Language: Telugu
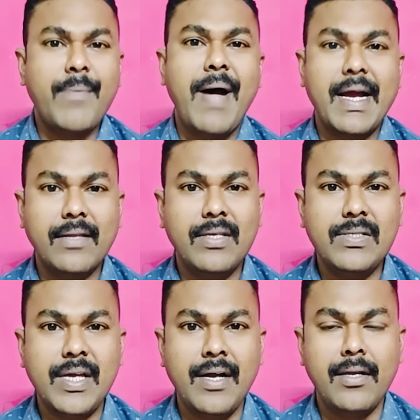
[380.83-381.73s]
బాగా
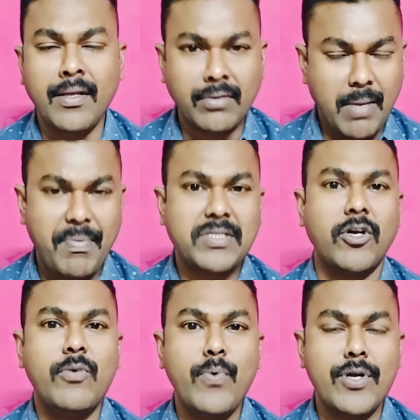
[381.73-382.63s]
తీసారేంటి ఇంత బెస్ట్
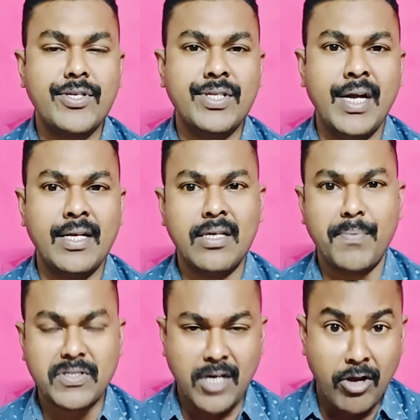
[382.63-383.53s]
అవుట్పుట్ వచ్చింది ఏంటి అని
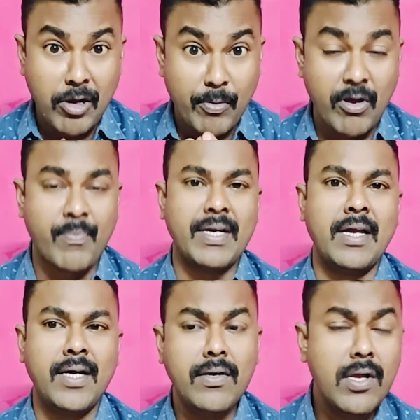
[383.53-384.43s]
చెప్పేసి రామ్ గోపాల్ వర్మనే
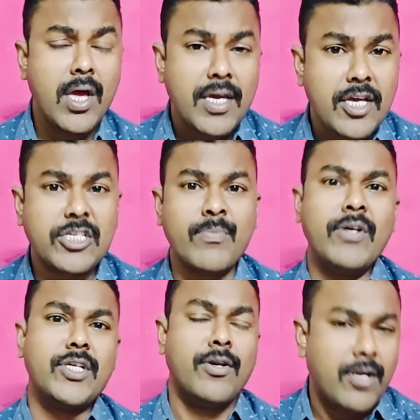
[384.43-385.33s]
అన్నాడు ఈ
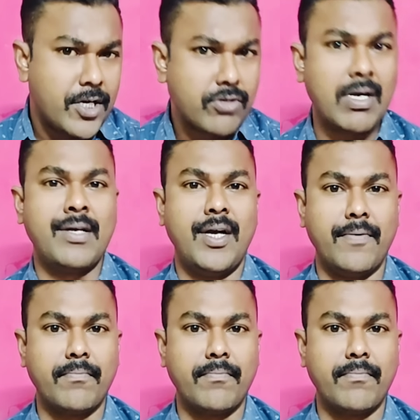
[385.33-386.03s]
సినిమాను ఎన్నో నేర్చుకోవాలన్నాడు